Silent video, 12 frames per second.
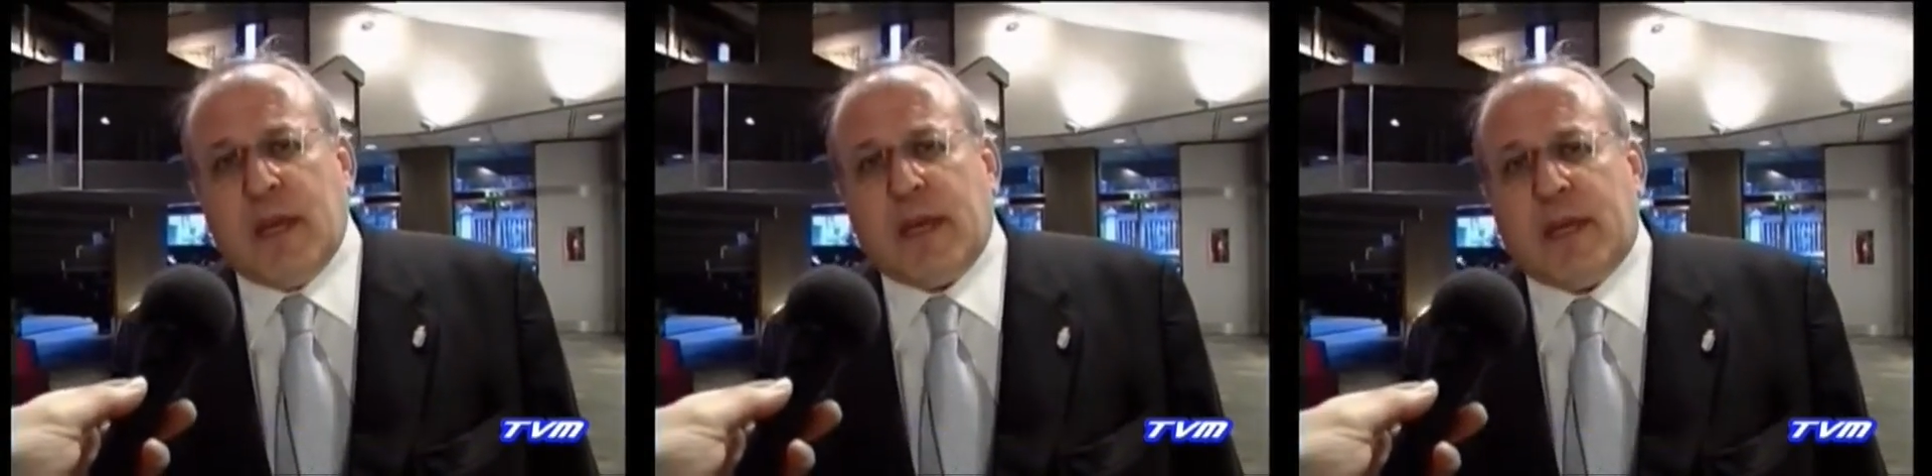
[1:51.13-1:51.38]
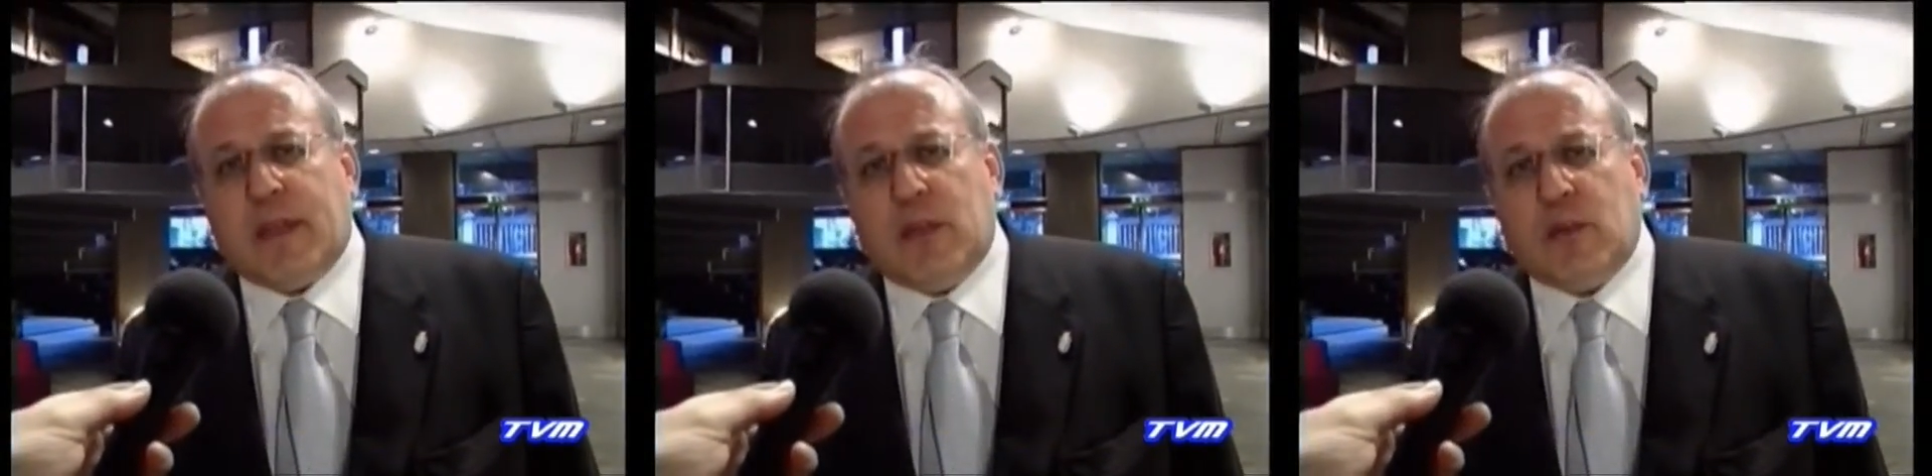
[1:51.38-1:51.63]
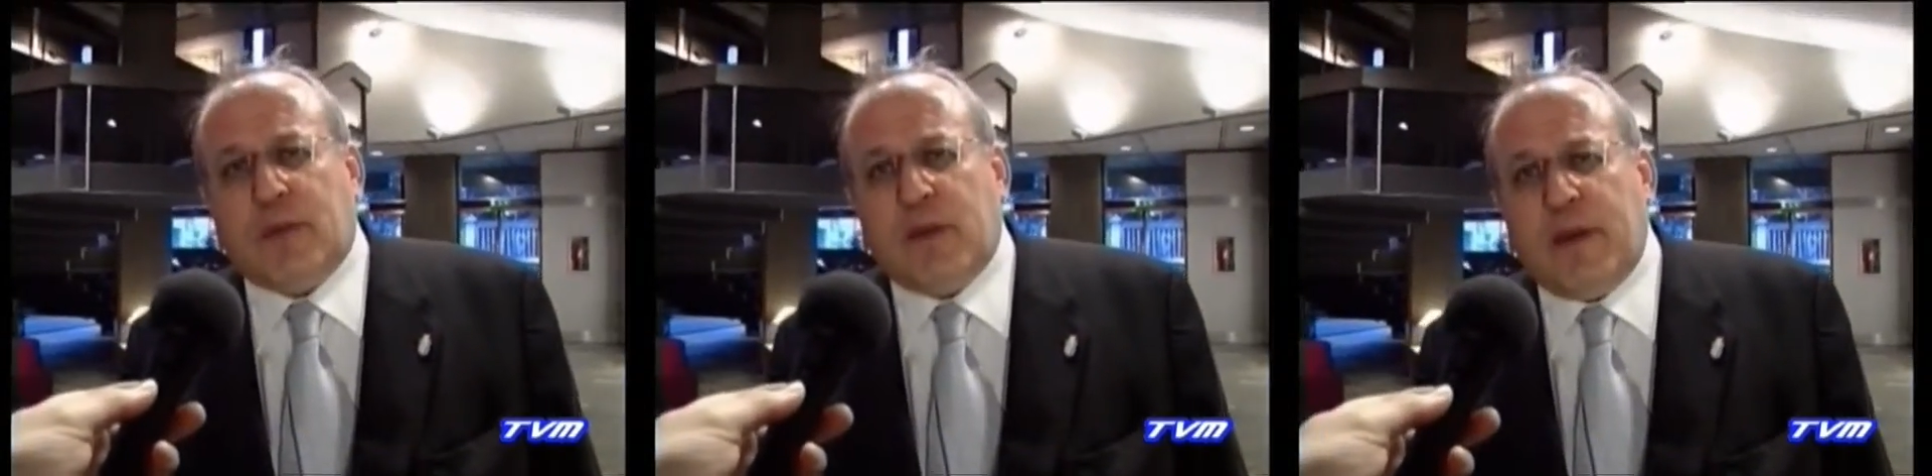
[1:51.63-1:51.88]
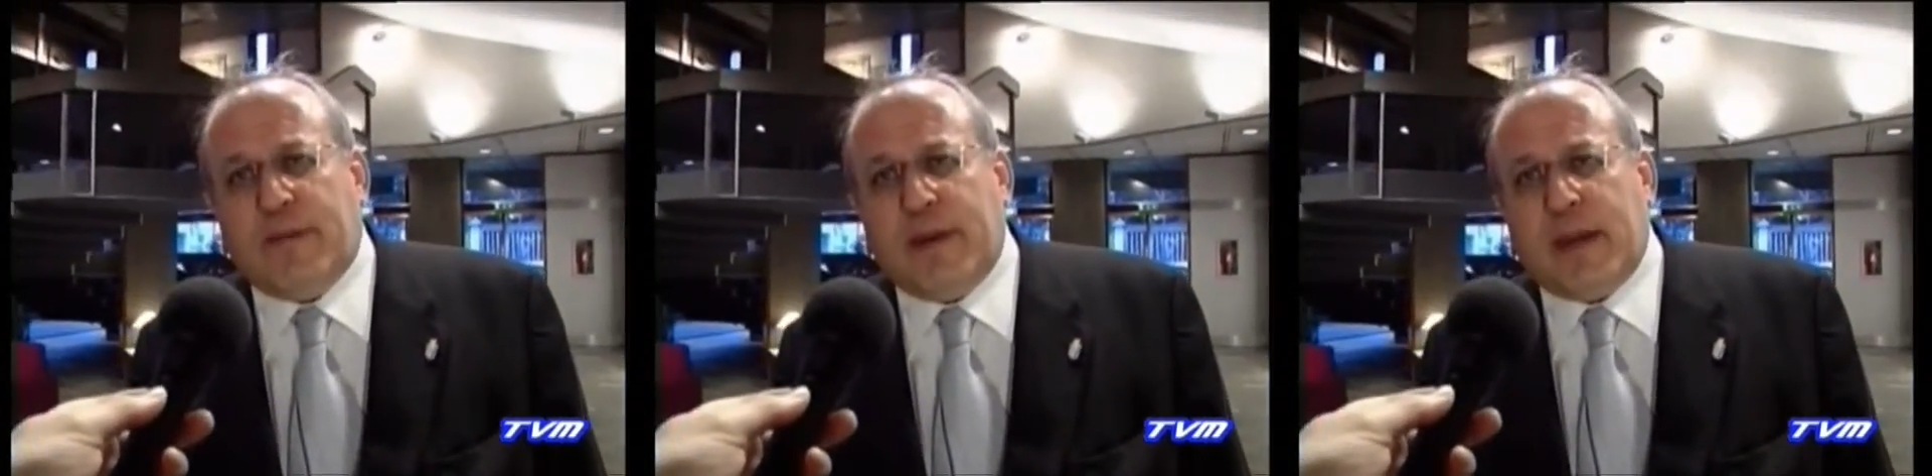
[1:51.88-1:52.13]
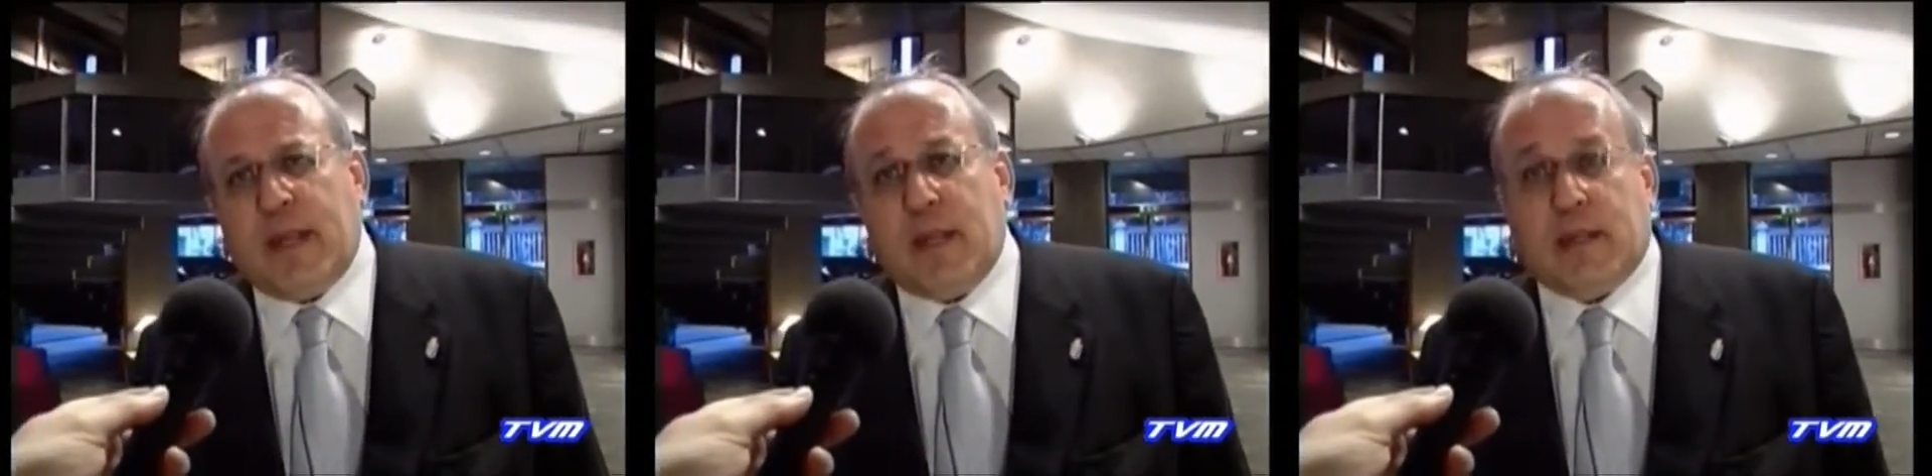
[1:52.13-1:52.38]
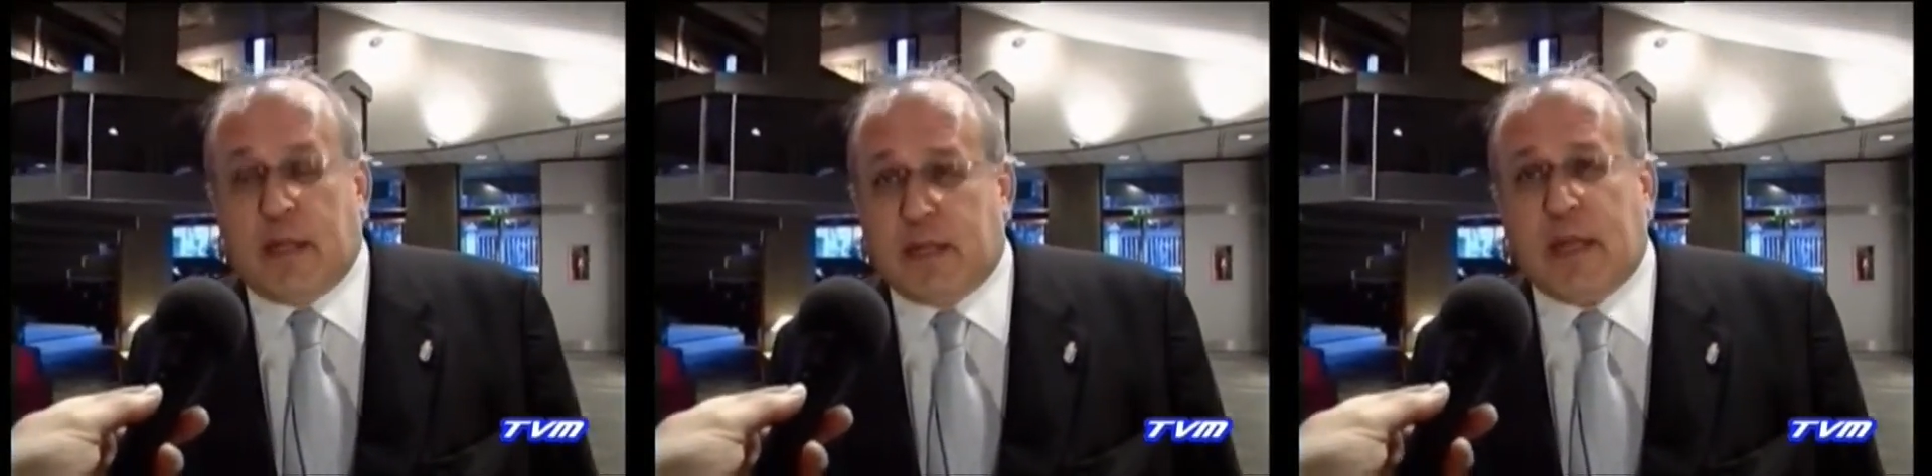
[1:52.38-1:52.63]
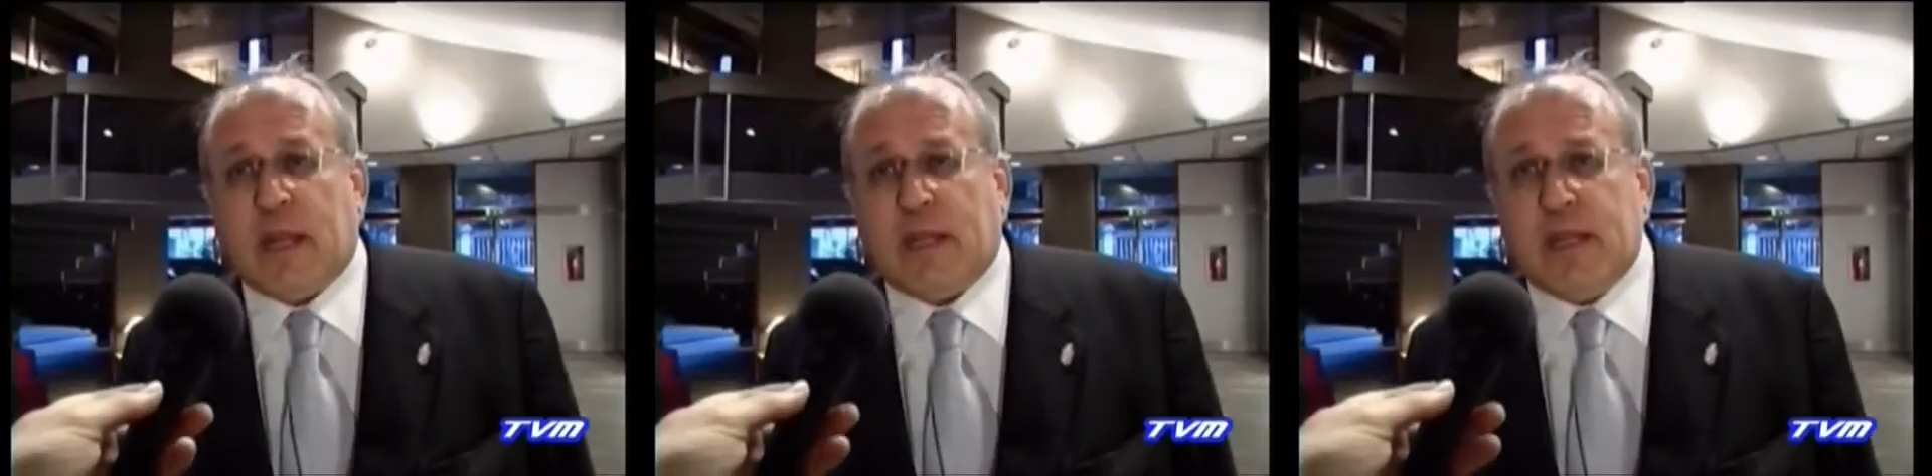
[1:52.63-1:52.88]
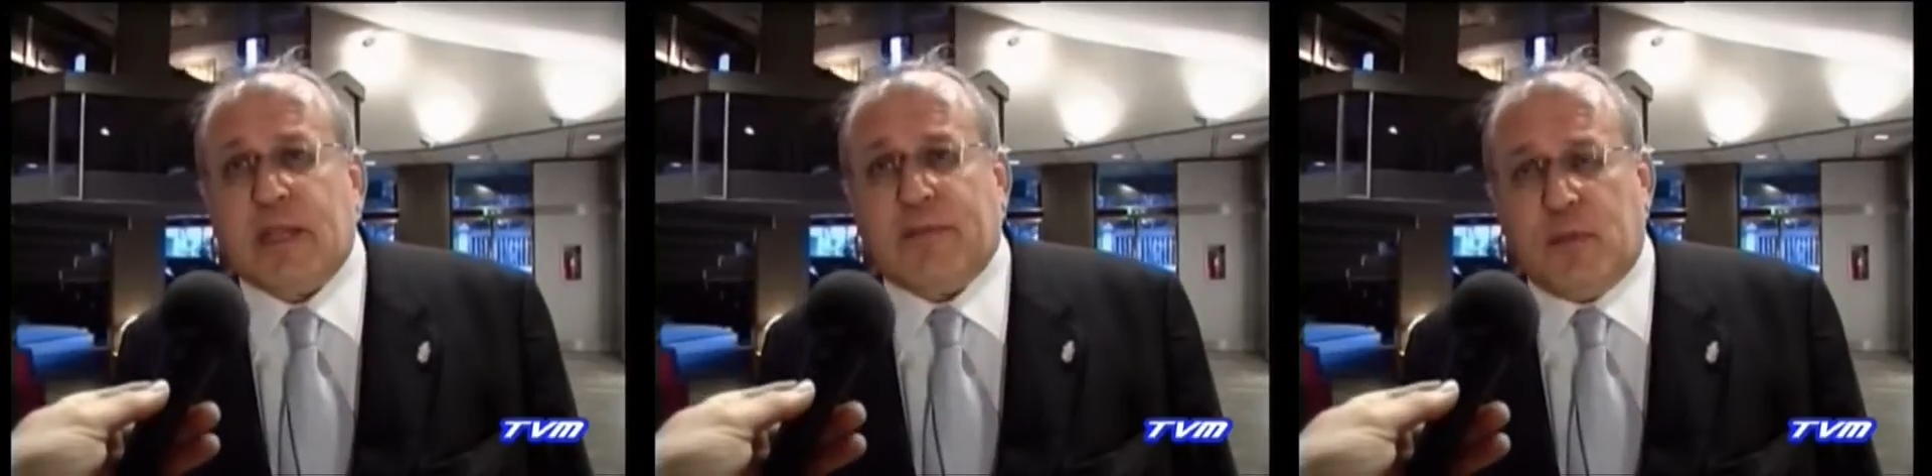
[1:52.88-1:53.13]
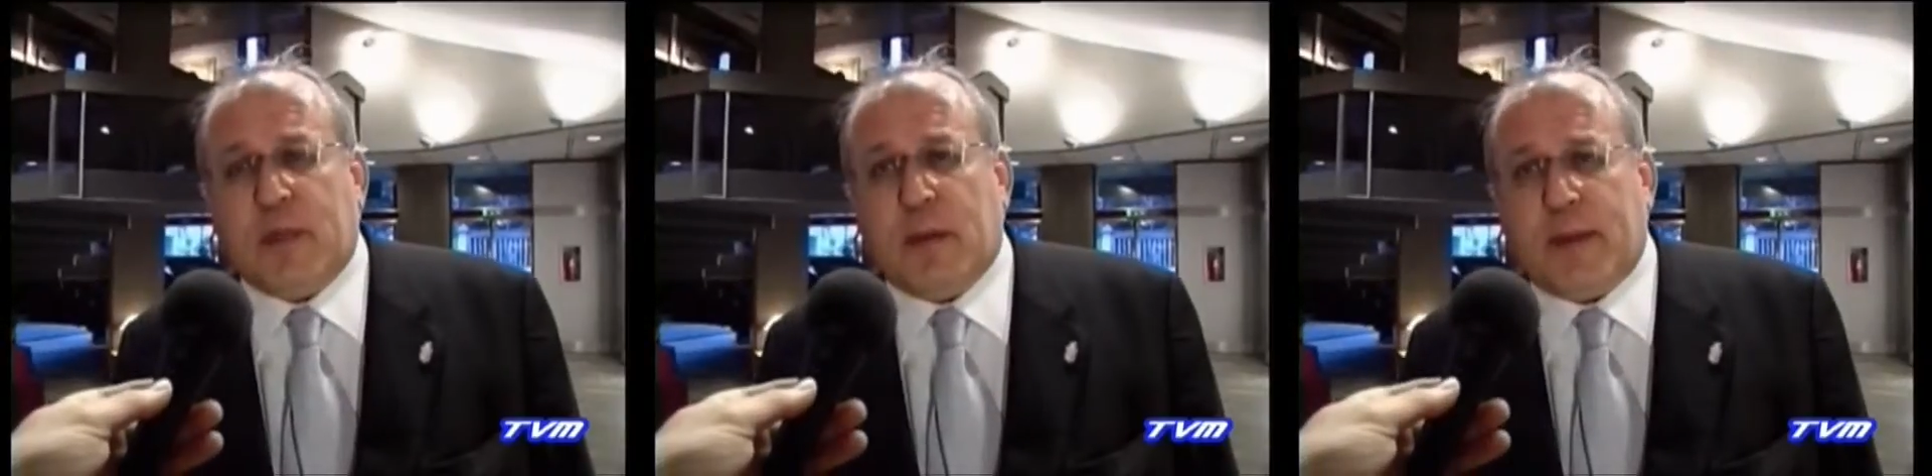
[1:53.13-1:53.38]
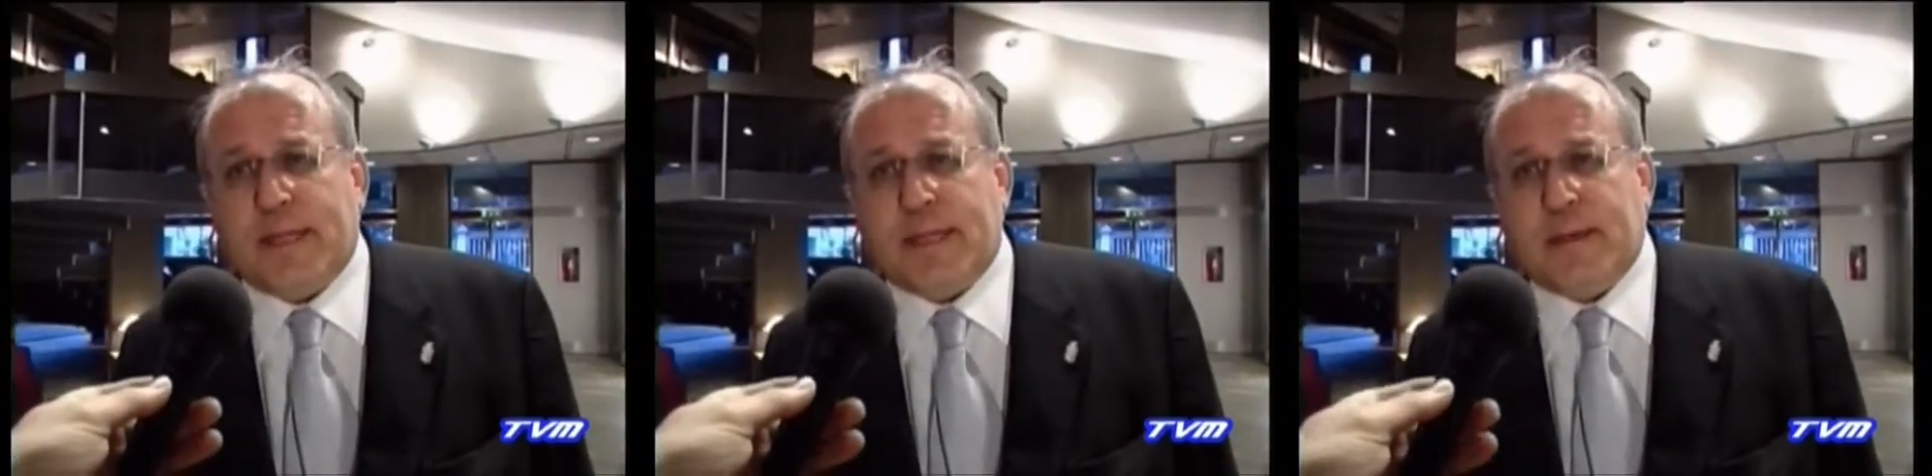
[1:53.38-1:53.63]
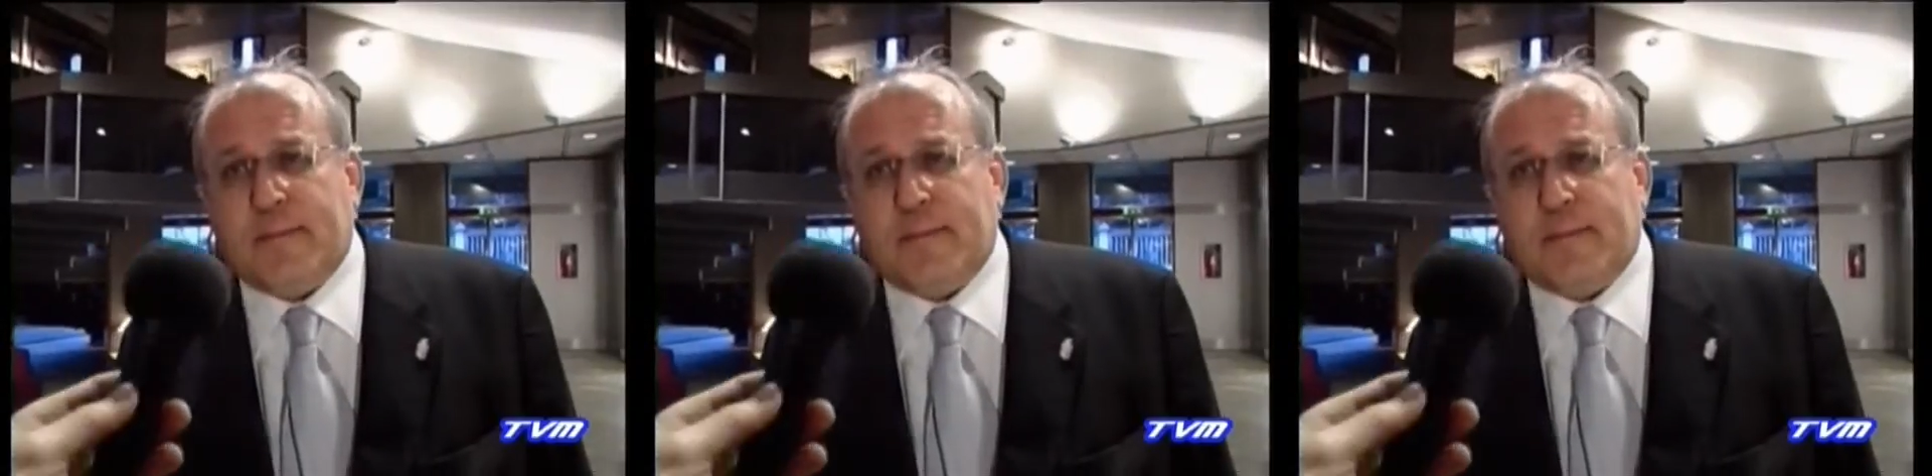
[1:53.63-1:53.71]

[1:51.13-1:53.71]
che Tito voleva fare delle terre di Istria e Fiume d'Armazia.